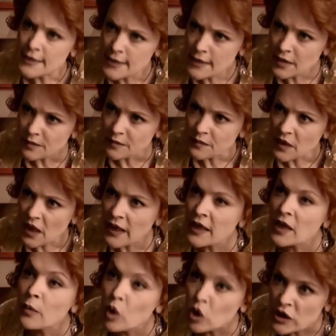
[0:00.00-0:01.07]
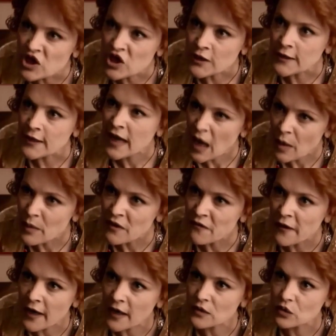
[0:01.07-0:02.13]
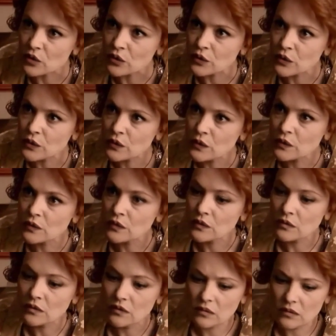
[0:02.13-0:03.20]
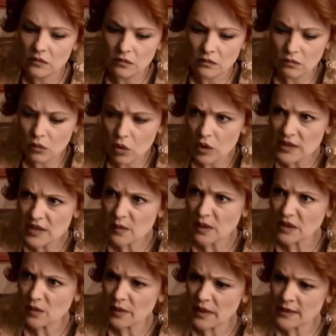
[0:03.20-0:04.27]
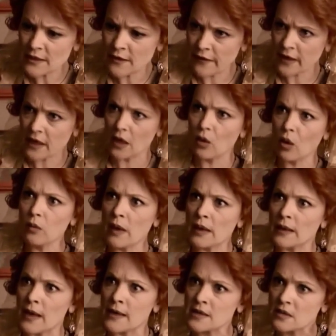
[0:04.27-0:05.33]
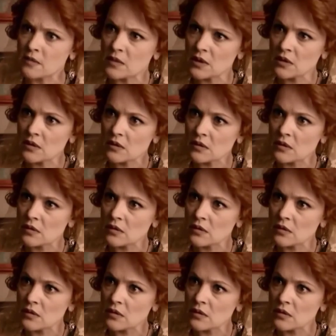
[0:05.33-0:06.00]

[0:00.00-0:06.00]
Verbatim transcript: Aslanım Hayırlı bir yola çıktın. Kalbini ferah tut. Böyle zamanda biraz tevekkeli olmak lazım.